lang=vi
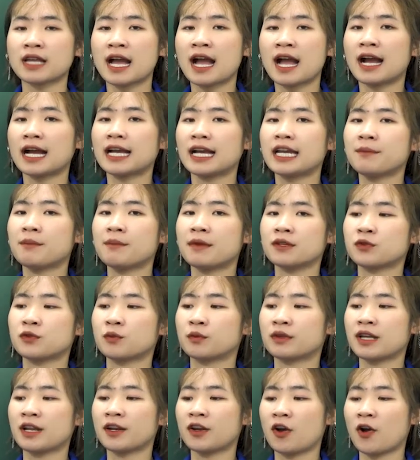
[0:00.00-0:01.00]
ta khi mà
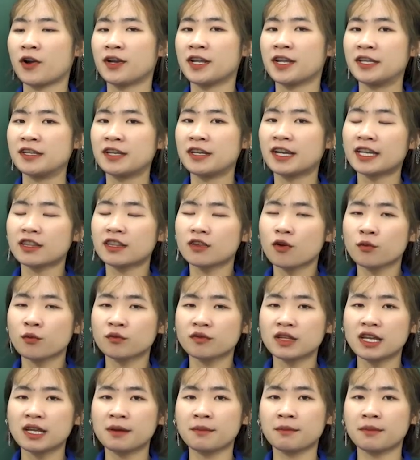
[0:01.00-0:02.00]
chúng ta nói đến những cái
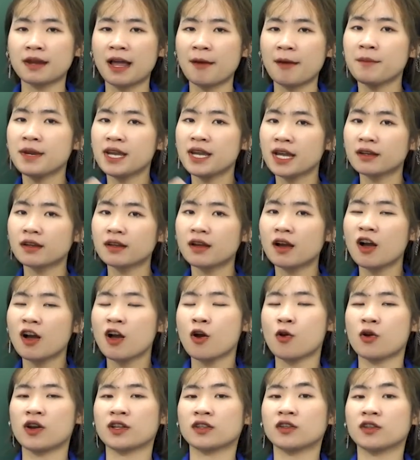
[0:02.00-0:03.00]
thông tin đã biết
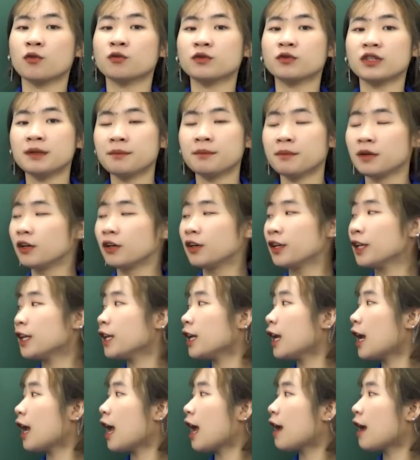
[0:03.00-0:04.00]
hoặc là thông tin
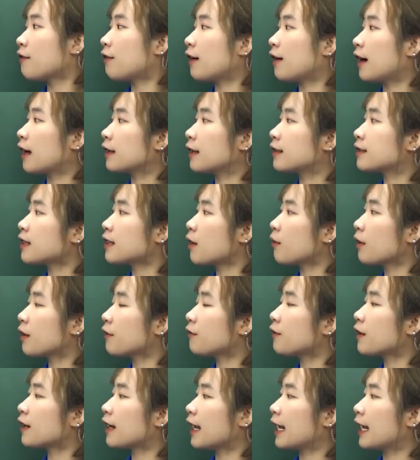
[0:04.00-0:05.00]
mới và trong cái
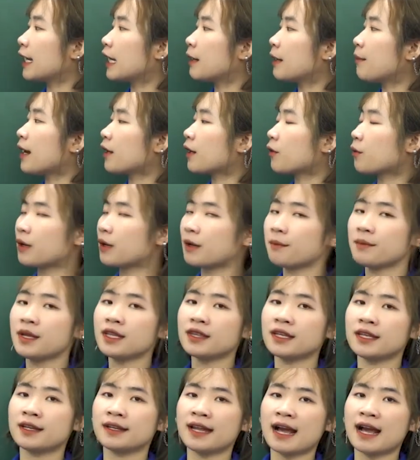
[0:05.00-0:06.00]
phần này các bạn cũng đã biết
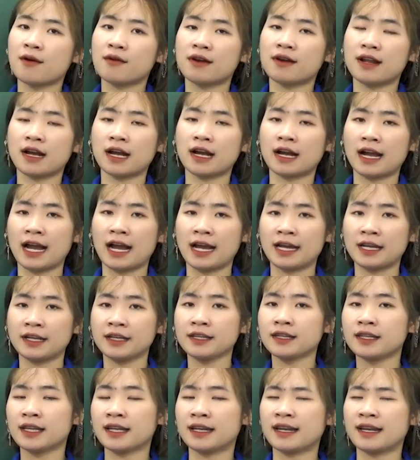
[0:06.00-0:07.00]
thế nào là
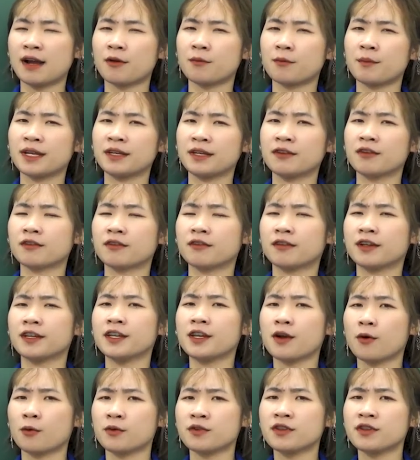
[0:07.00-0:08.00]
cái thế nào mình được
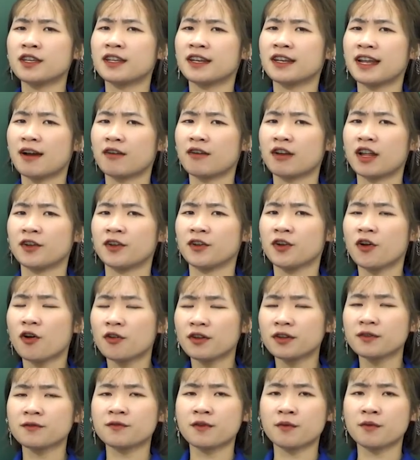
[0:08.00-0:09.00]
hiểu như thế nào là
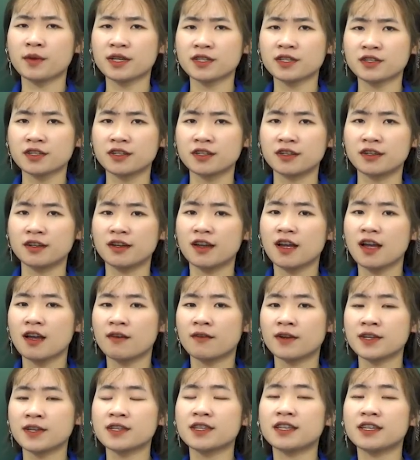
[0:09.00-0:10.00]
non information
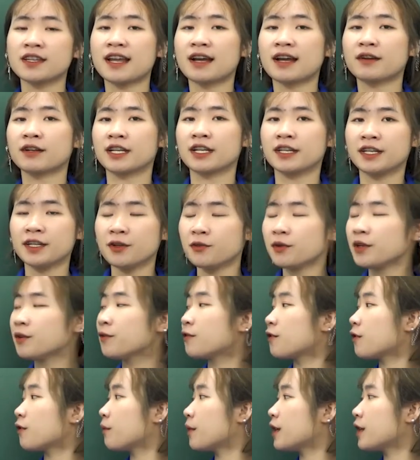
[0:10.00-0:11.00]
và như thế nào là new
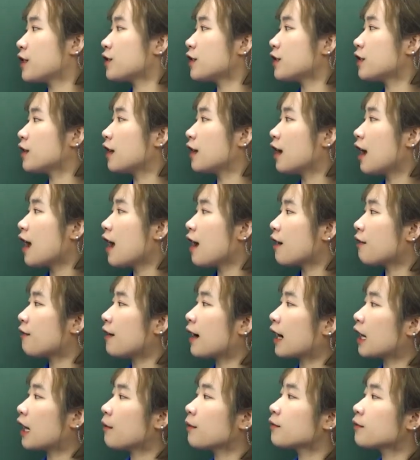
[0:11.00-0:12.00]
information
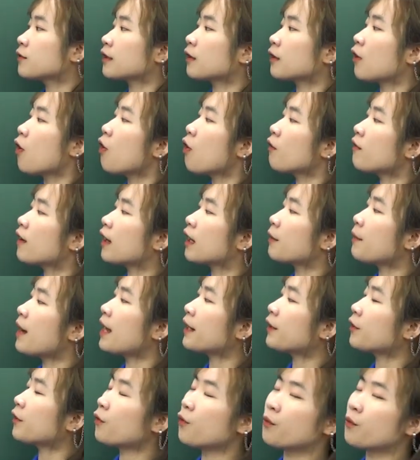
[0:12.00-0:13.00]
và các cô và các
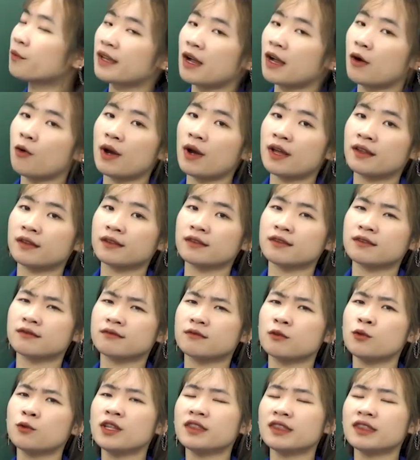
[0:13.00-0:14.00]
bạn đã cùng nhau hoàn
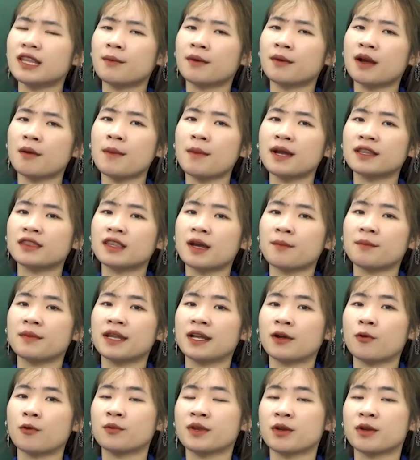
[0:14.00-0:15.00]
luyện tập các bài tập
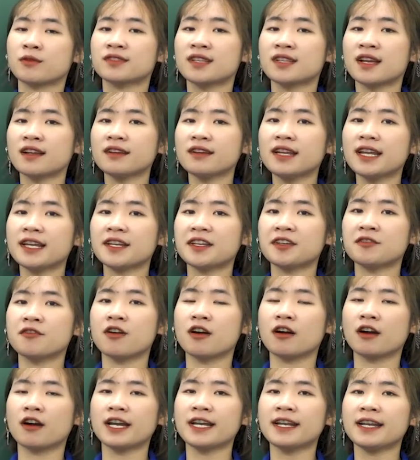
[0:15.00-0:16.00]
để cùng nhau xác định
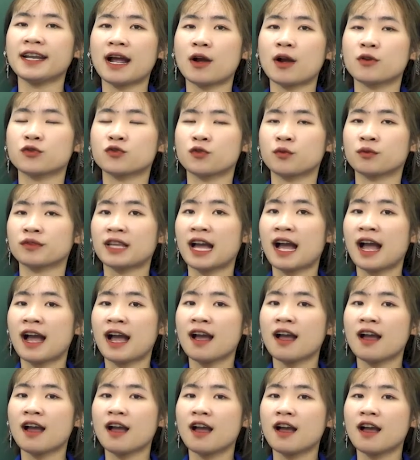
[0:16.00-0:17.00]
được khi nào chúng
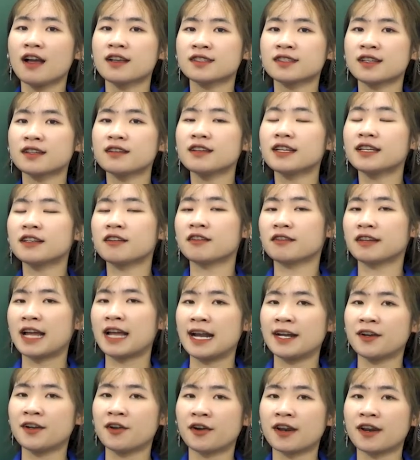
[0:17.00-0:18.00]
ta xác định được
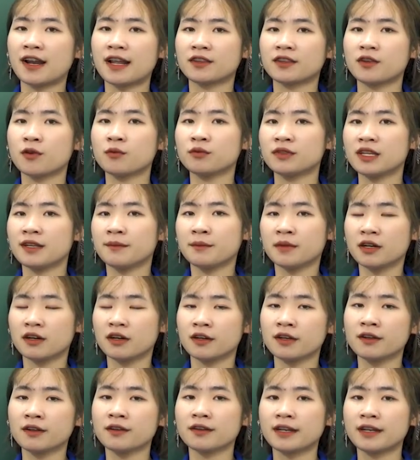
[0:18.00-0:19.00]
đấy đó là thông tin
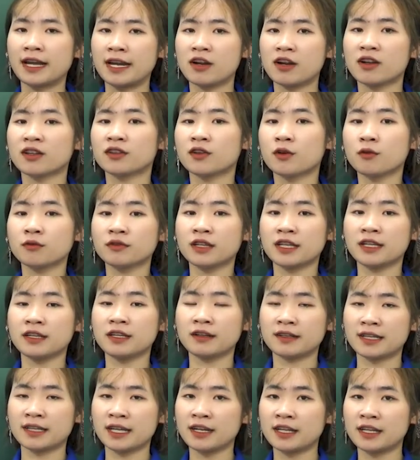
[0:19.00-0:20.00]
mới đấy là thông tin
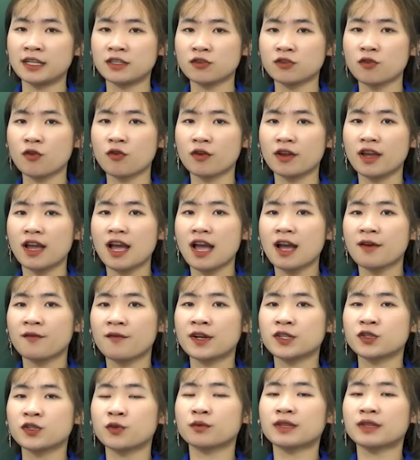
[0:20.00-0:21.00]
được nhắc đến rồi
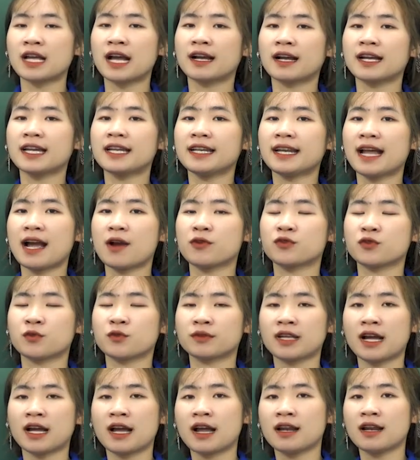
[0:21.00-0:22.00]
và chúng ta khi nào chúng
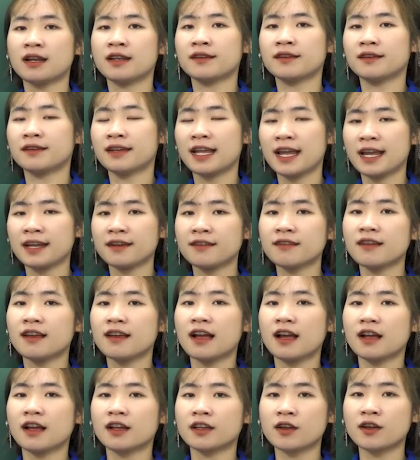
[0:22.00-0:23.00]
ta nên
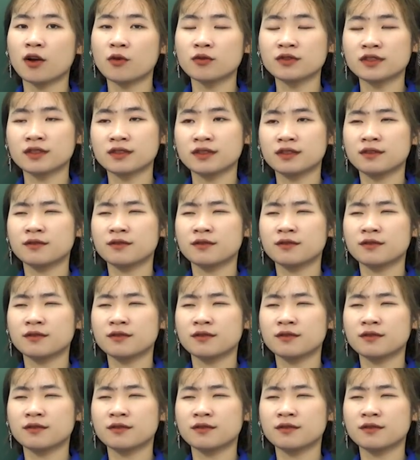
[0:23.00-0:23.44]
goes